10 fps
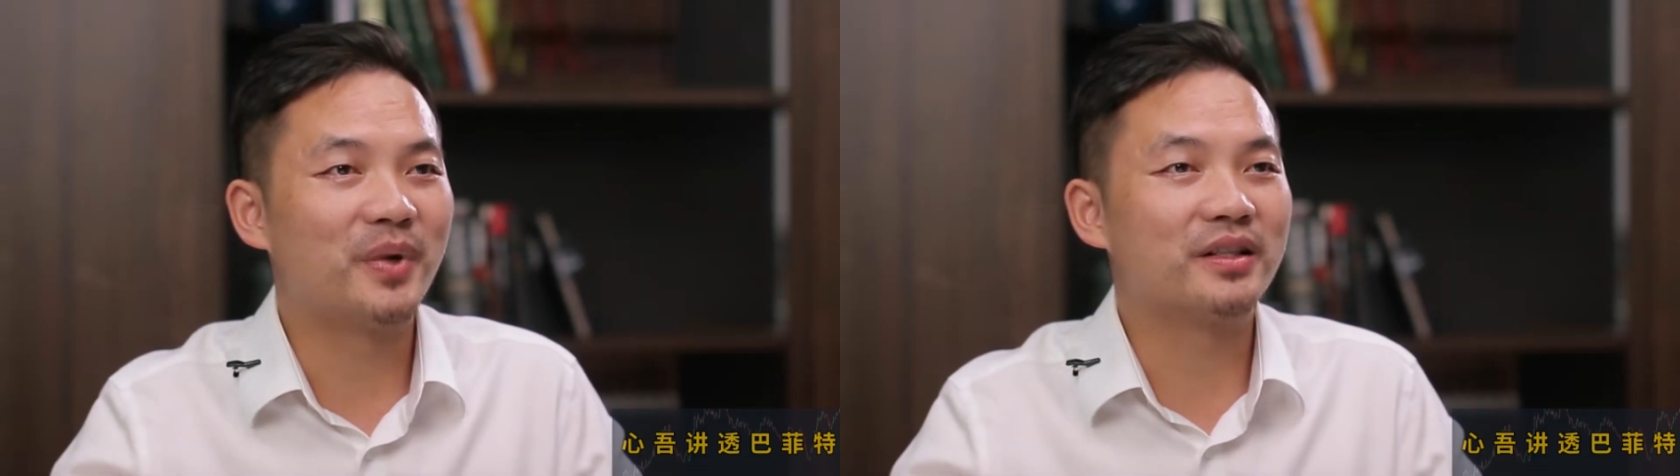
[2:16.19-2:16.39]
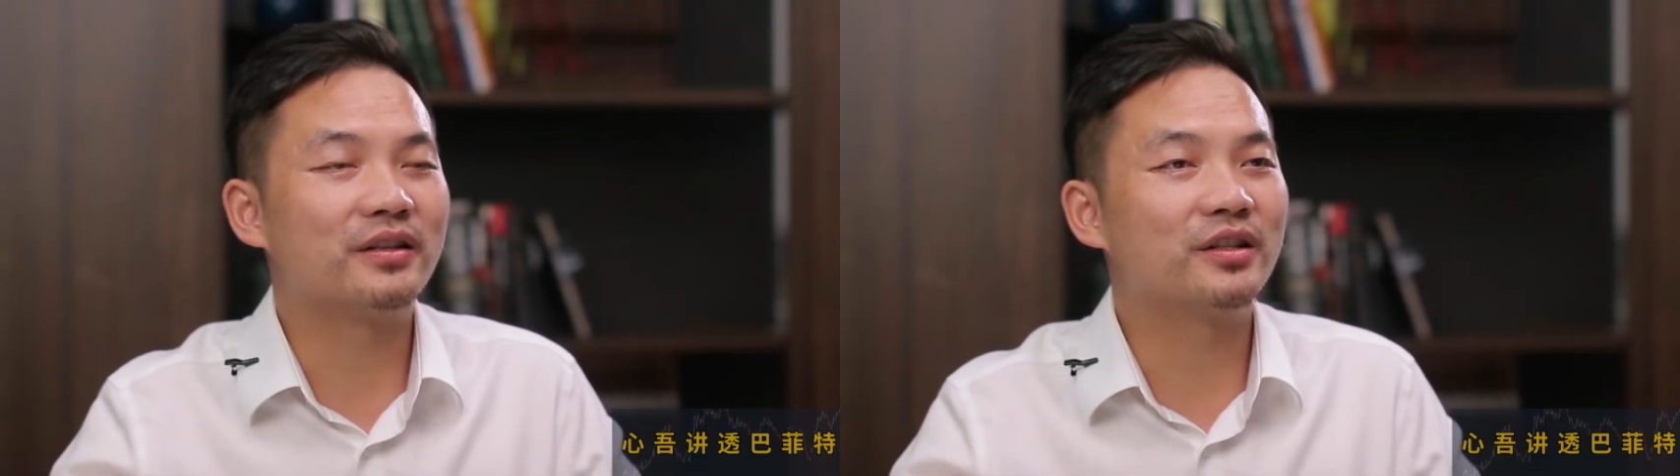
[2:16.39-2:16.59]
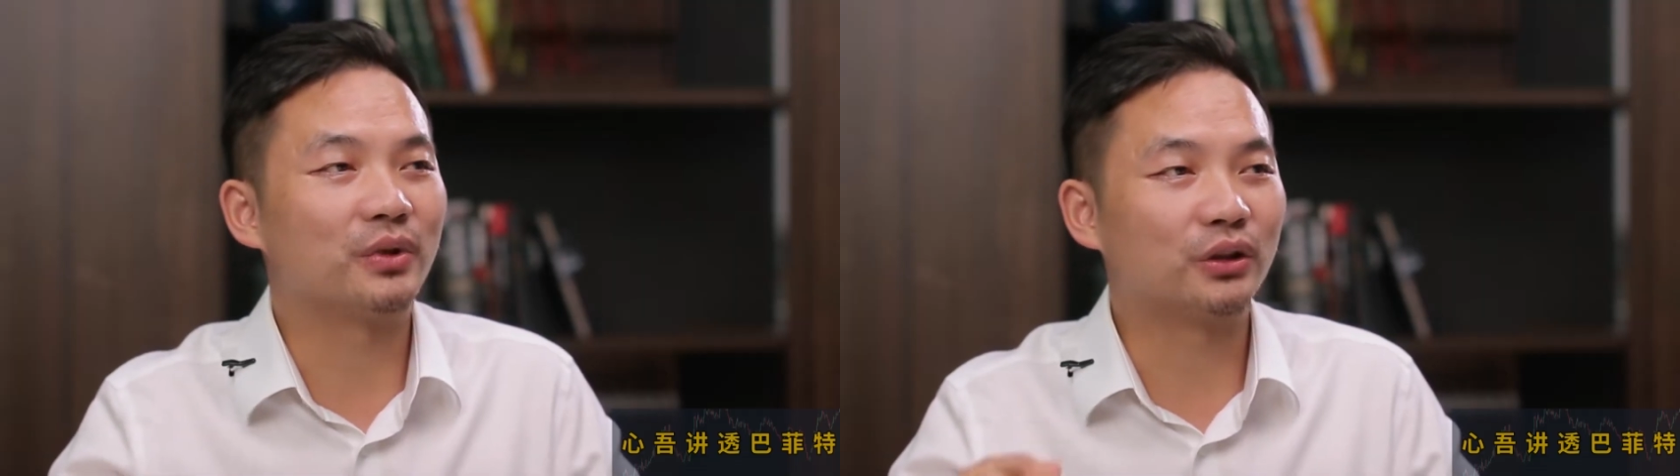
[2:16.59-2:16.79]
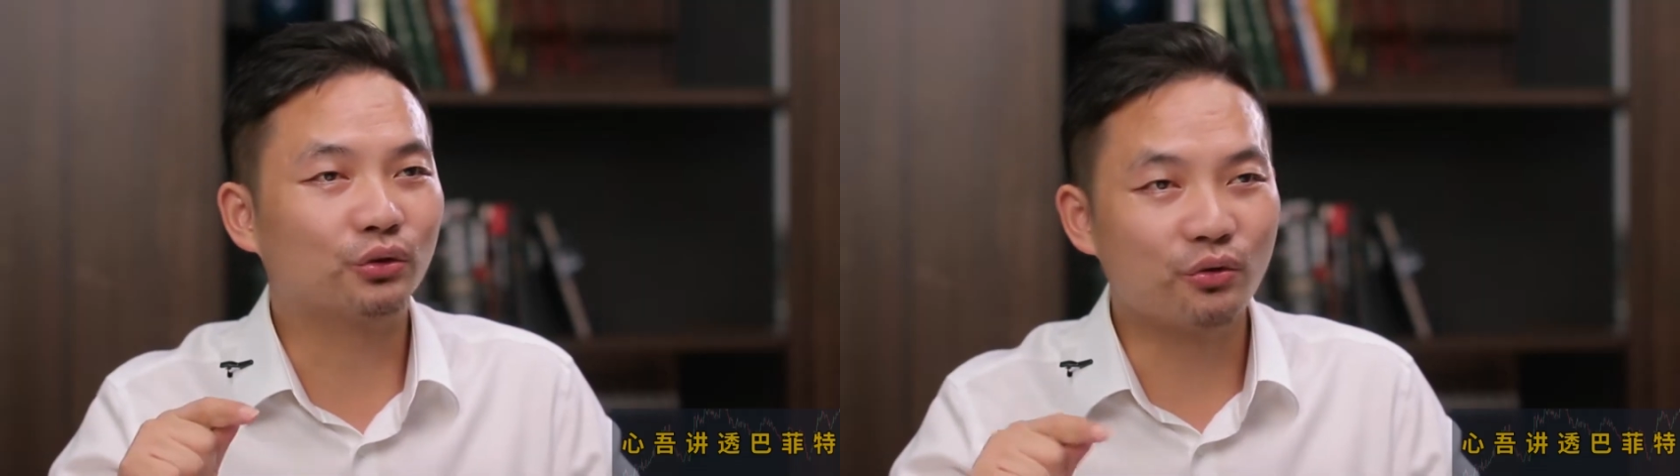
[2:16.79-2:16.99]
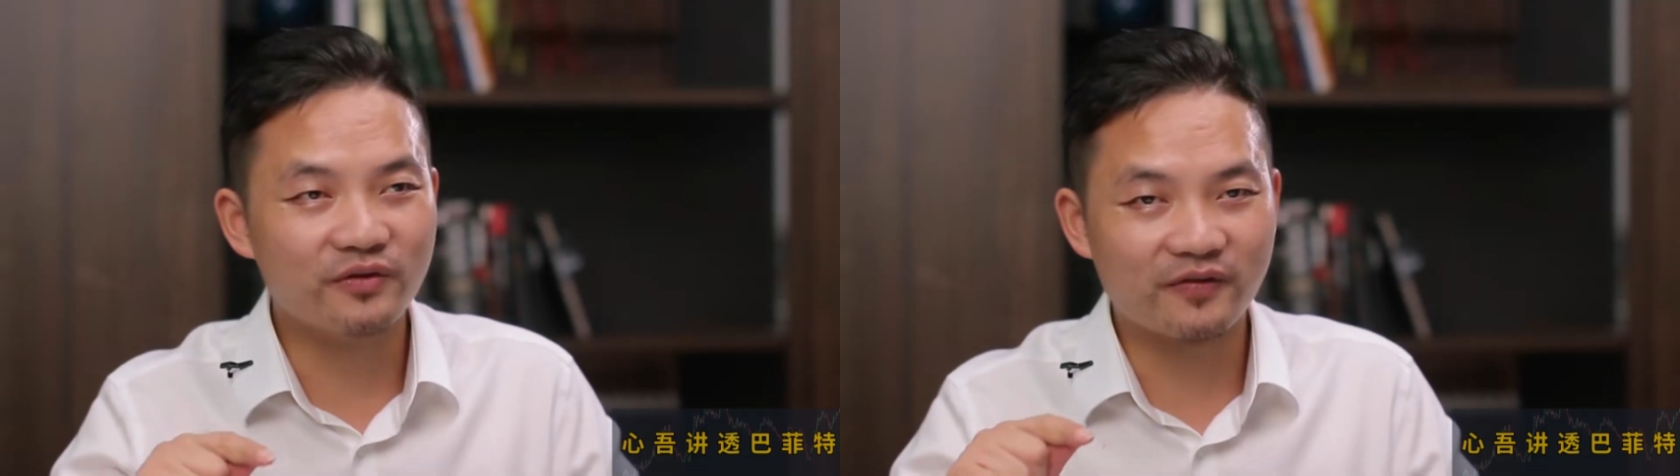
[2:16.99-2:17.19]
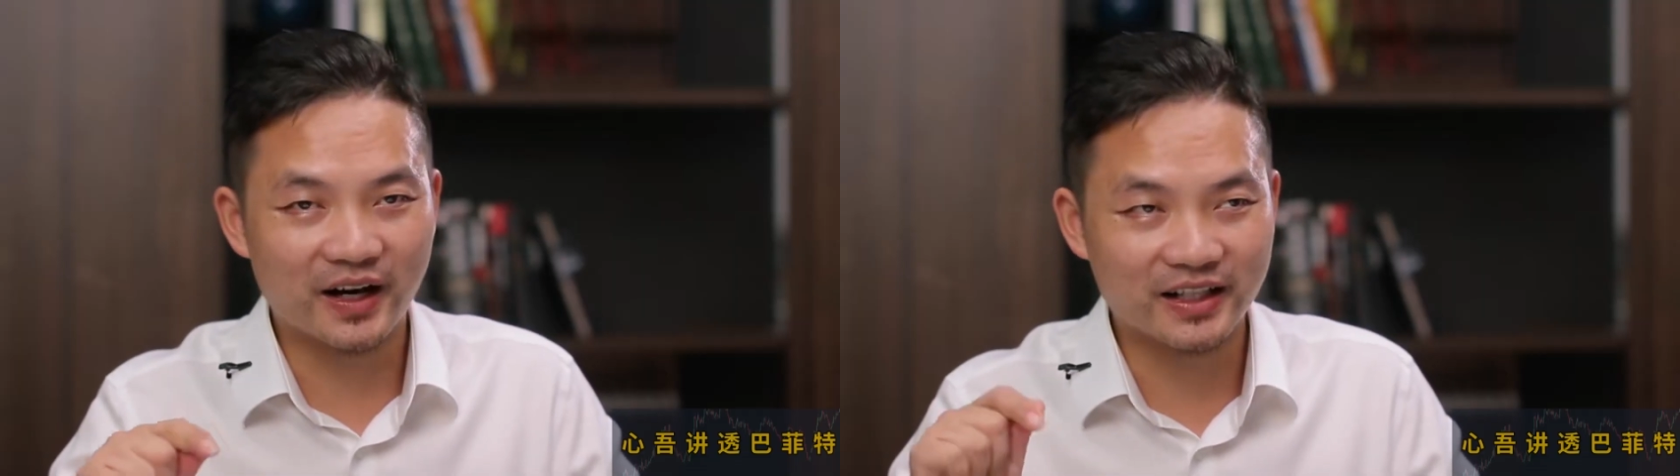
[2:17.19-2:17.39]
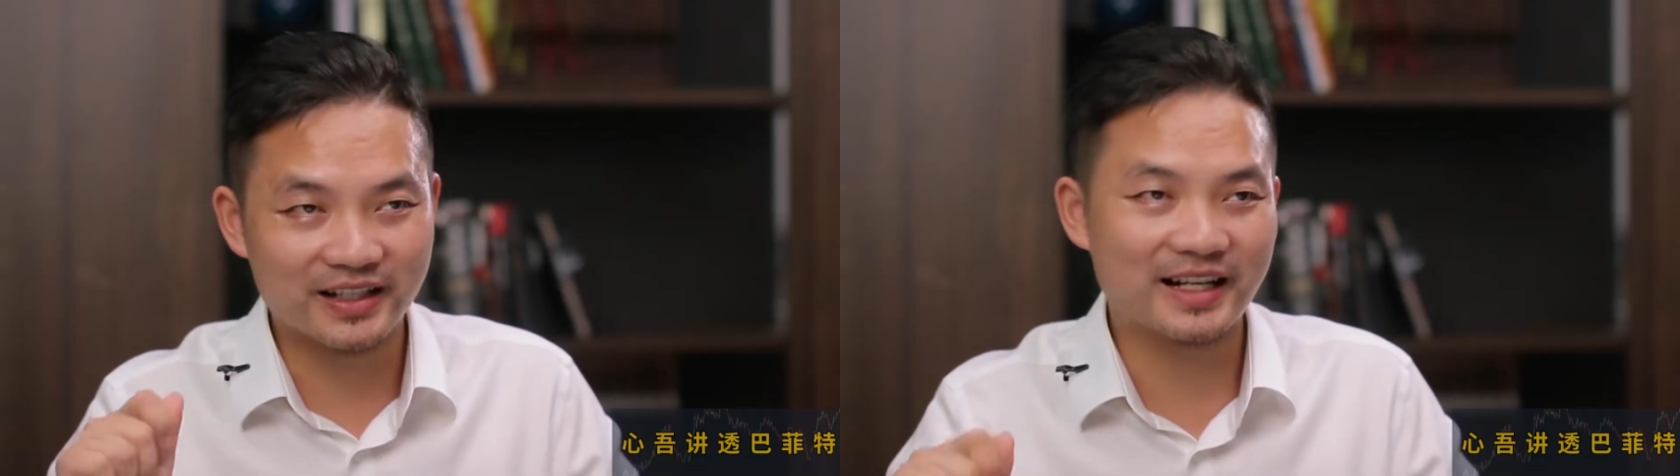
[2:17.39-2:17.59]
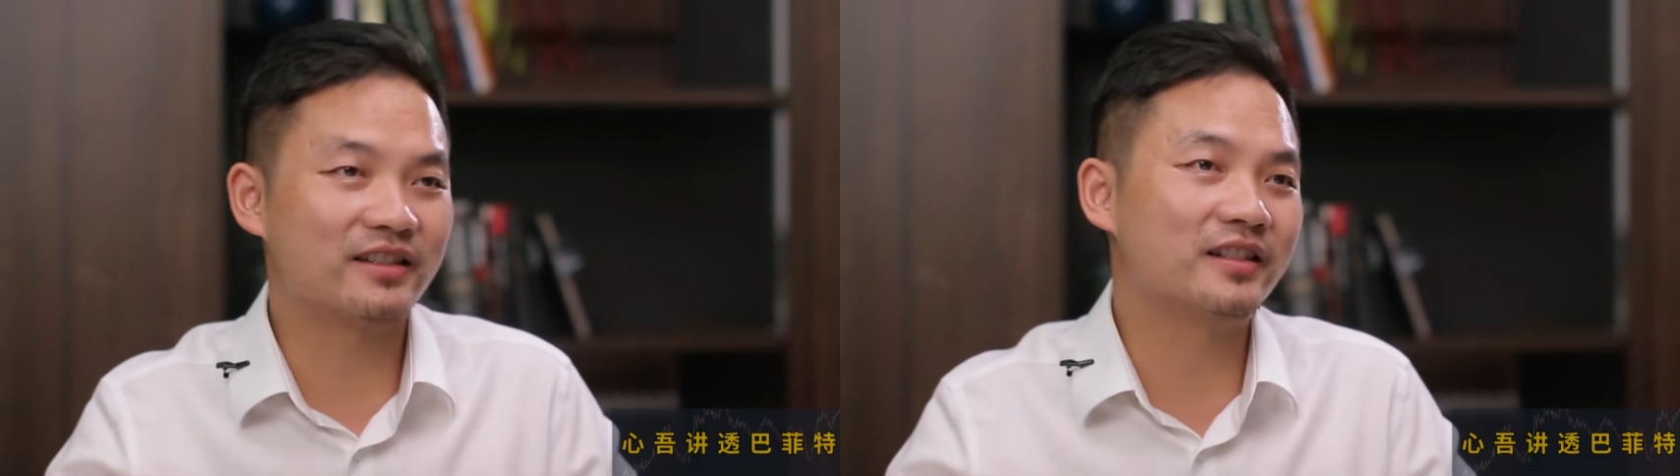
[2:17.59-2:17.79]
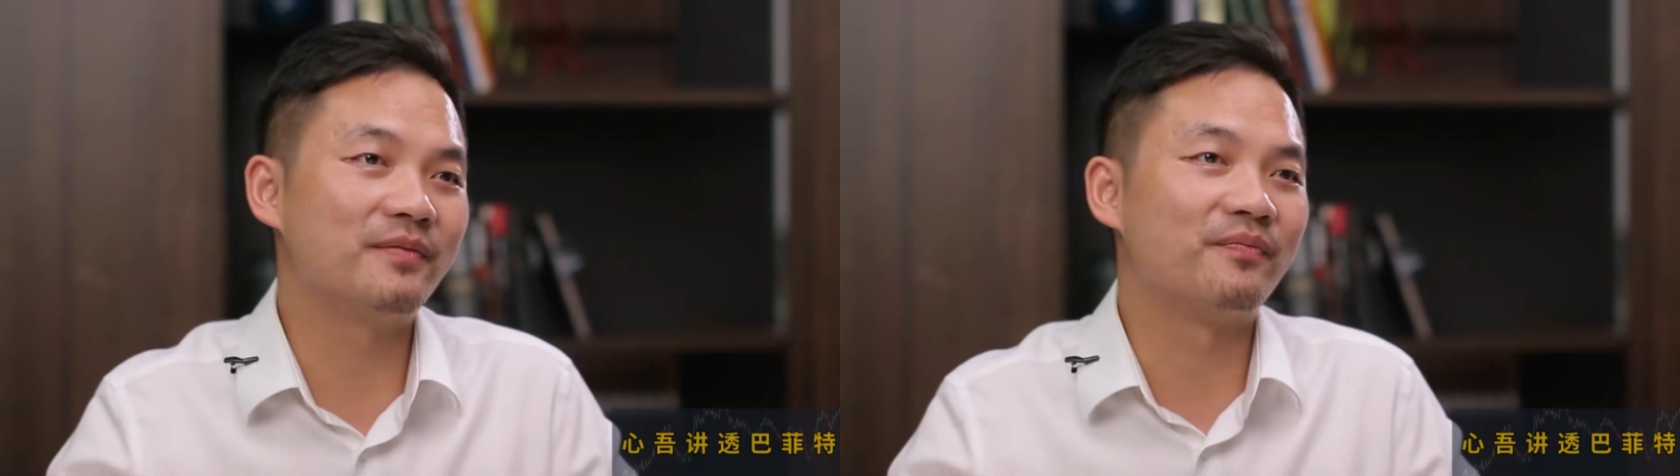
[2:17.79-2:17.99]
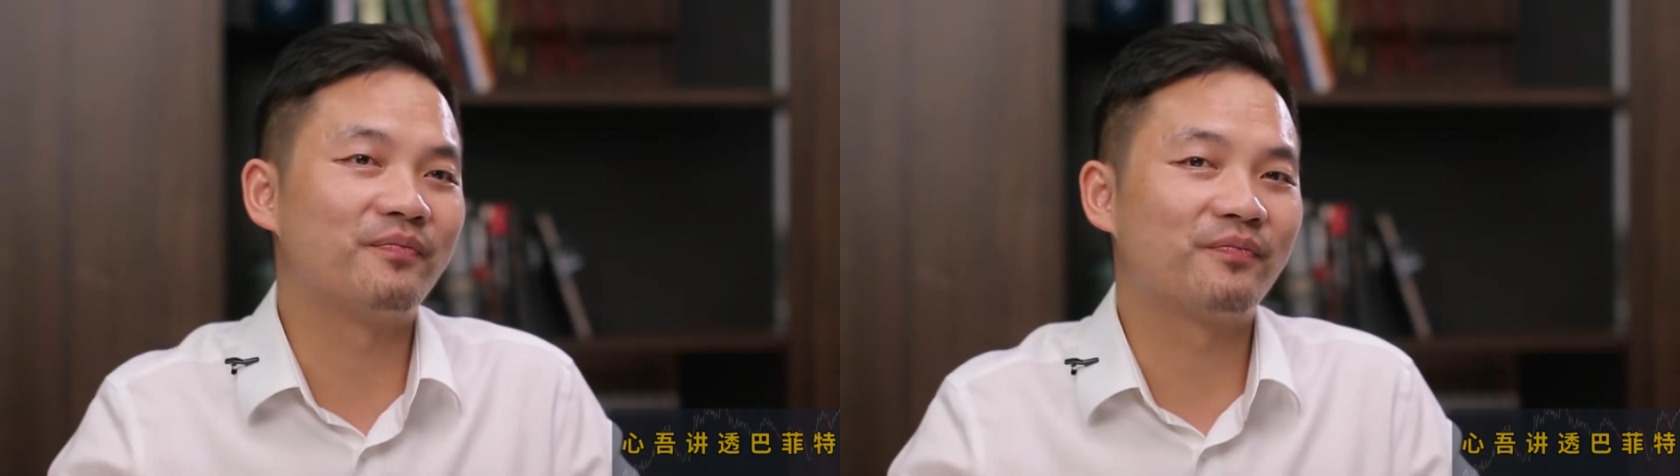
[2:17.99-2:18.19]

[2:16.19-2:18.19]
被称之为东方三圣。